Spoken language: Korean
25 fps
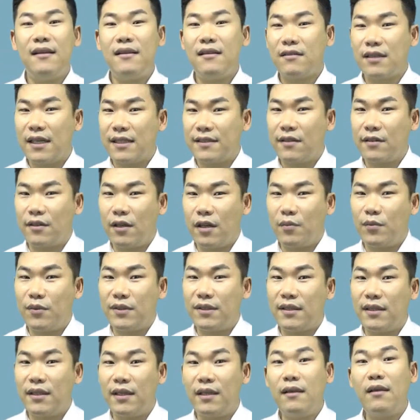그래서
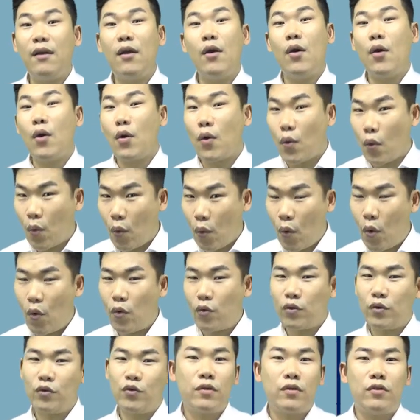여러분들이
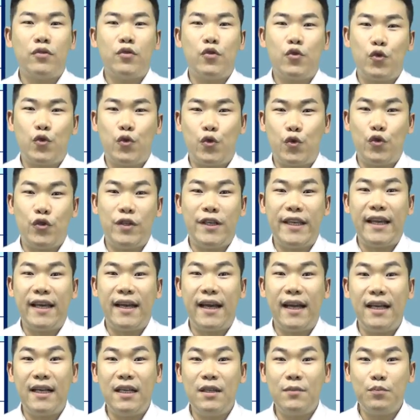꼭 주의해야
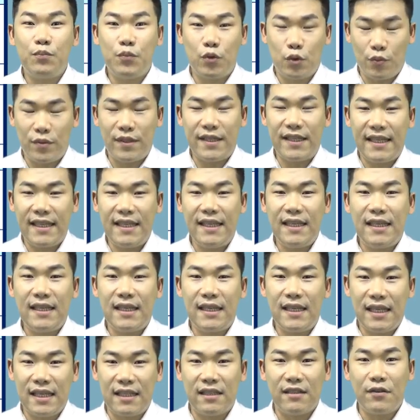할 부분이
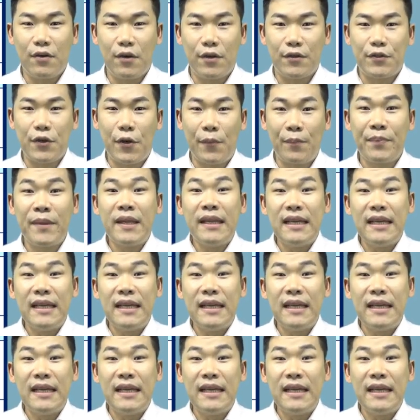있는 거죠.